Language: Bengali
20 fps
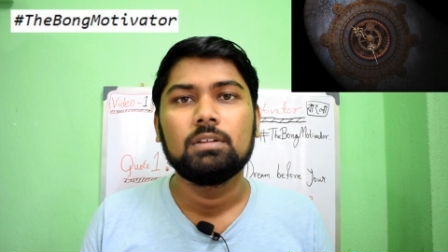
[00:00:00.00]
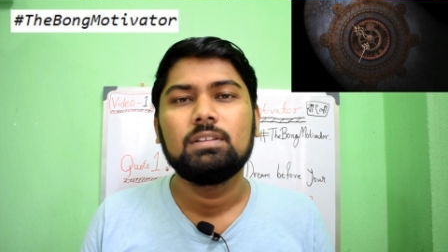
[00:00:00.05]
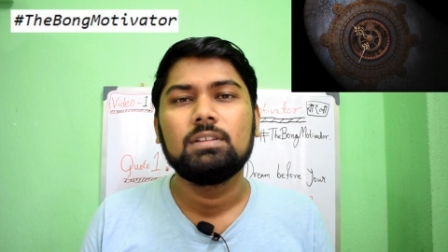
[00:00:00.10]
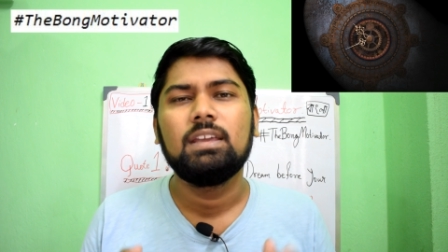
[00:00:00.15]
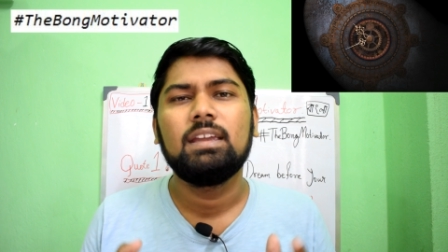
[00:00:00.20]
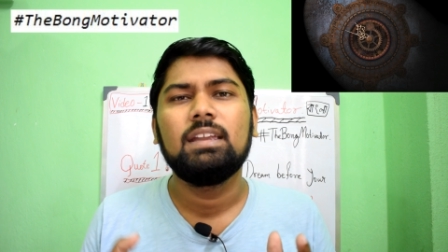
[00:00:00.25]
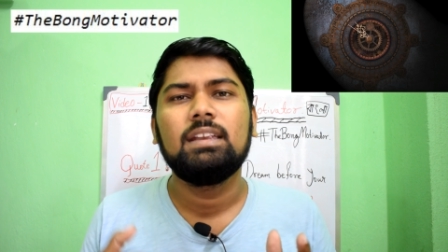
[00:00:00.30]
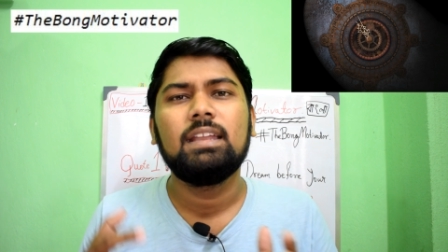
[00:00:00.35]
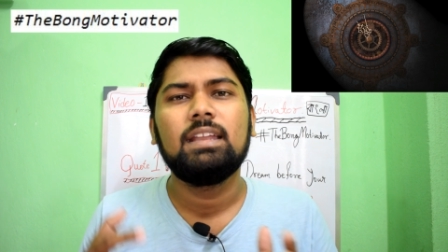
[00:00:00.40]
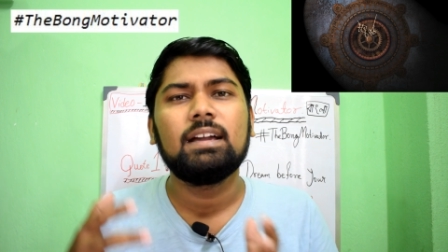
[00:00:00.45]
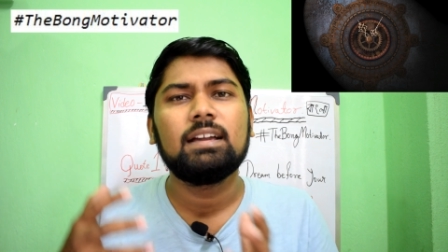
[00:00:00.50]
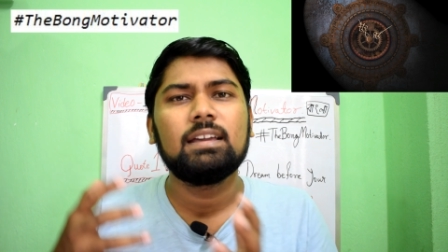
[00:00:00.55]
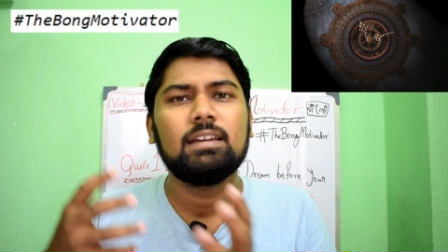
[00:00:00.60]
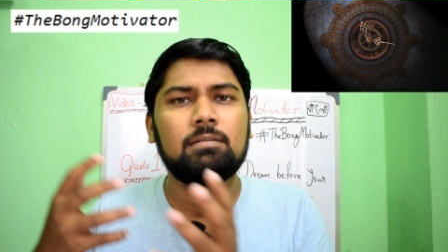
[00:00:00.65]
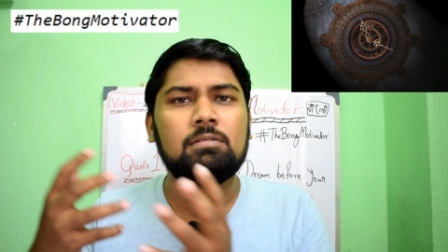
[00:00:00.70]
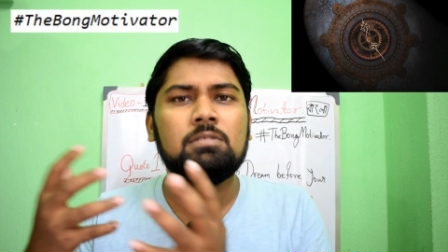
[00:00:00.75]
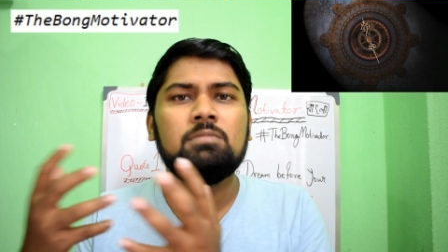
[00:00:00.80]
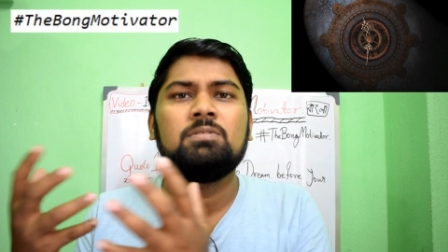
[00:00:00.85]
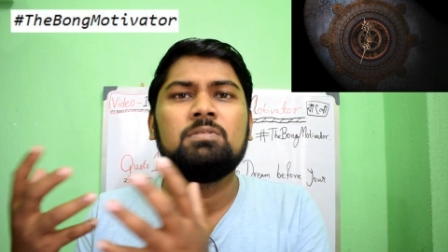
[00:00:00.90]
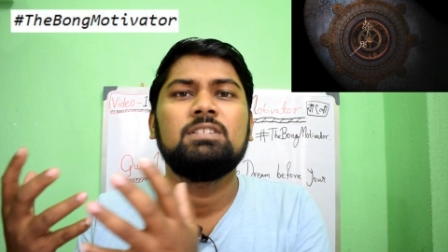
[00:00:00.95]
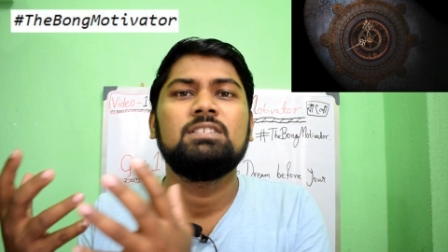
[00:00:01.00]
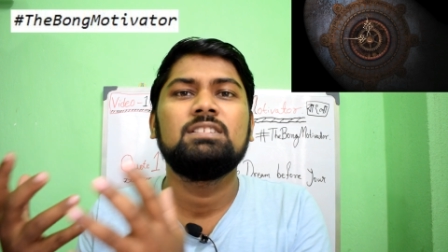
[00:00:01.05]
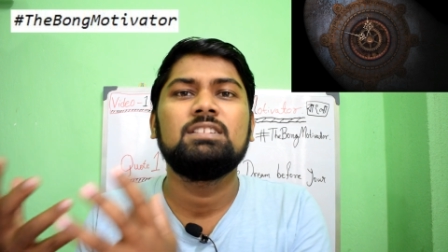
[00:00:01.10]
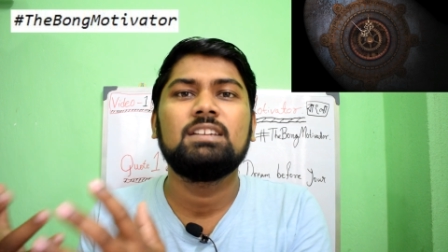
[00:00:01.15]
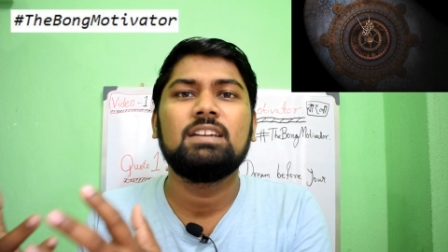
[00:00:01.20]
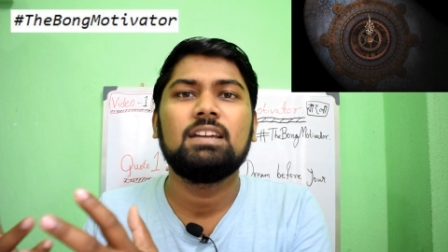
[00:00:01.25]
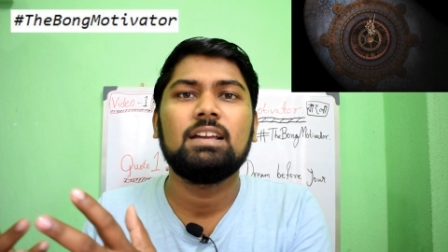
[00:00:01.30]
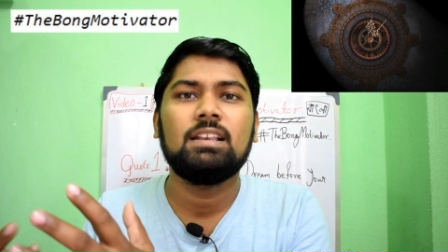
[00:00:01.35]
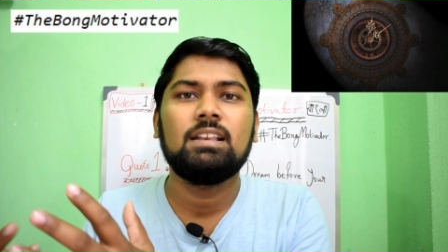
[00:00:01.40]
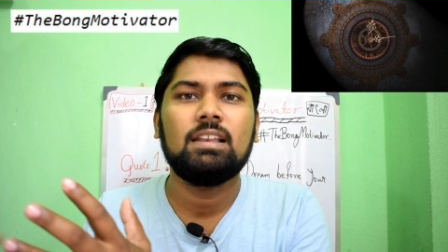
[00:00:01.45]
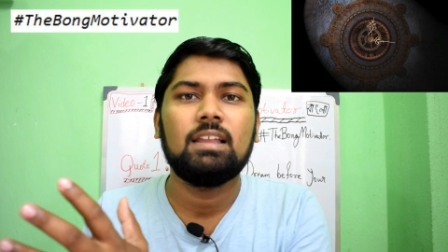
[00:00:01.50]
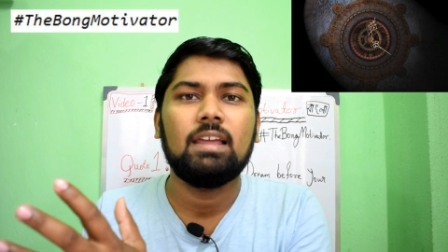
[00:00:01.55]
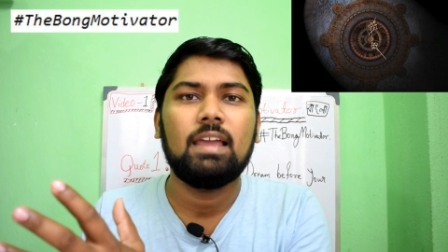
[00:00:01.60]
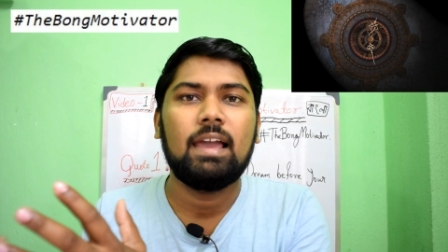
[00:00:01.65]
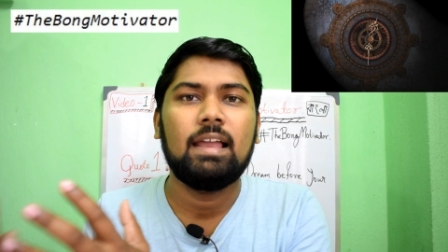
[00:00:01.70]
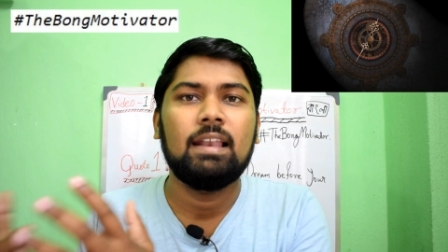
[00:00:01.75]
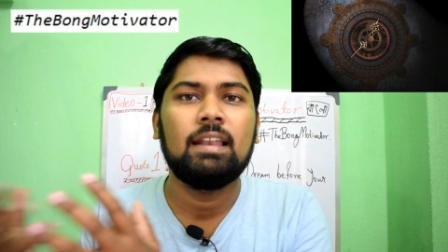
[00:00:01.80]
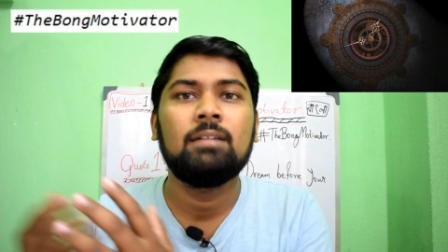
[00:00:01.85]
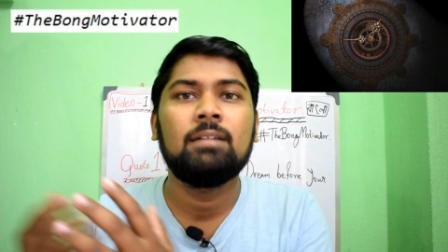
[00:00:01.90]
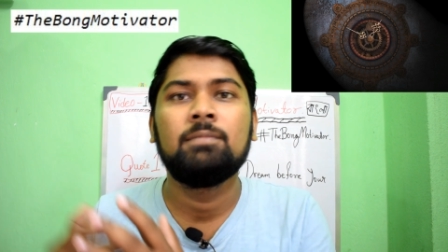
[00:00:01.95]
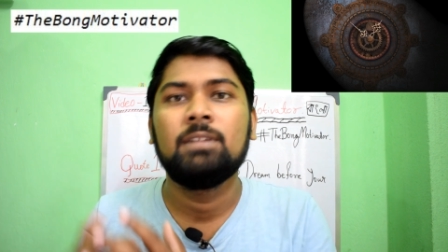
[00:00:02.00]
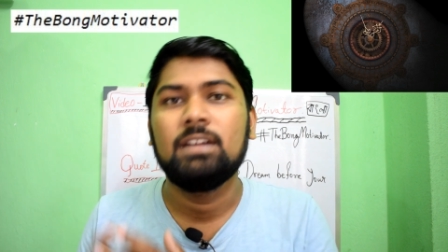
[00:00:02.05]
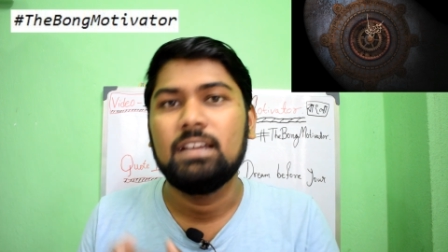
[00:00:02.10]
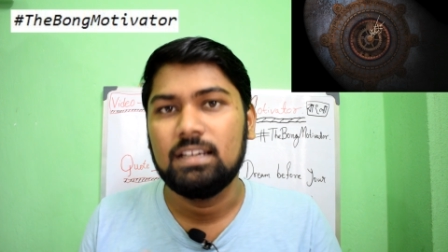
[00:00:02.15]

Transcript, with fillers: সেইটাকে আমি ফিজিক্যাল অ্যালার্ম